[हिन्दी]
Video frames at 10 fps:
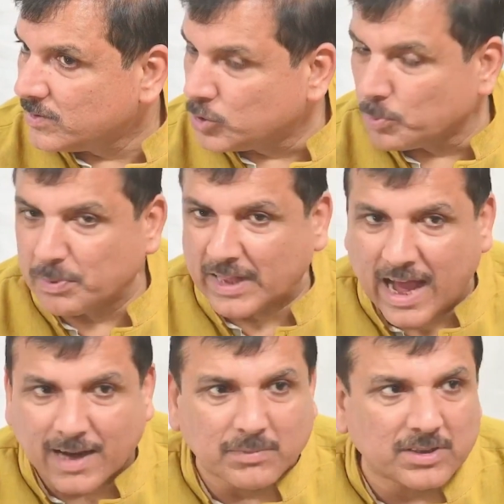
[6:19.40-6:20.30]
जो
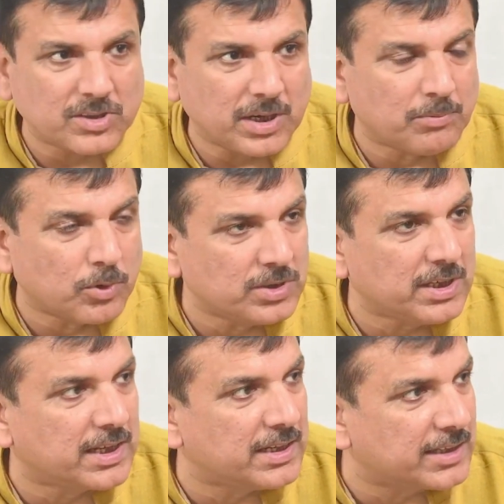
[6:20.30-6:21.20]
प्रधानमंत्री मोदी
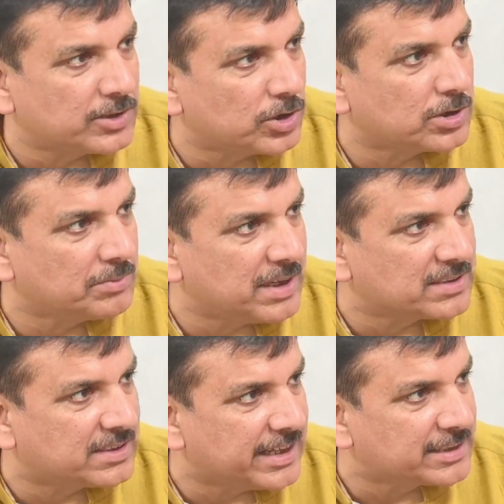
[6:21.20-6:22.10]
के नेतृत्व में इस
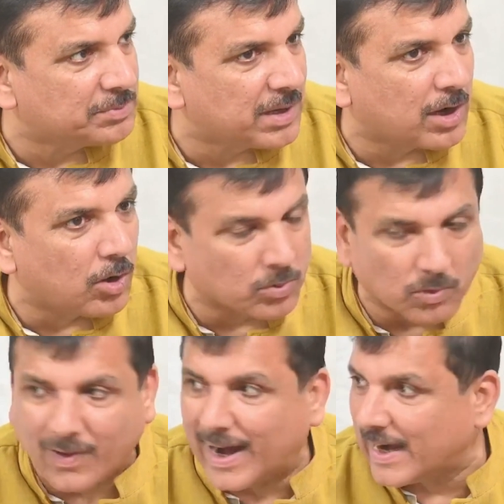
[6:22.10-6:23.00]
देश में
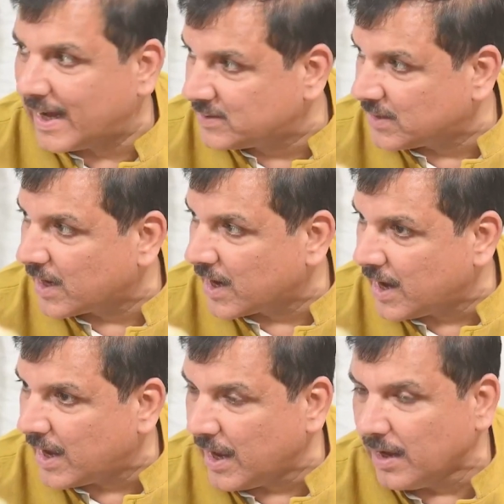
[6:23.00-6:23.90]
कौरवों का राज चल
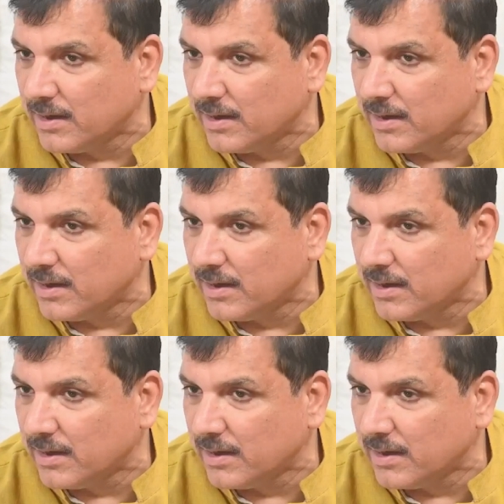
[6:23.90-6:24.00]
रहा है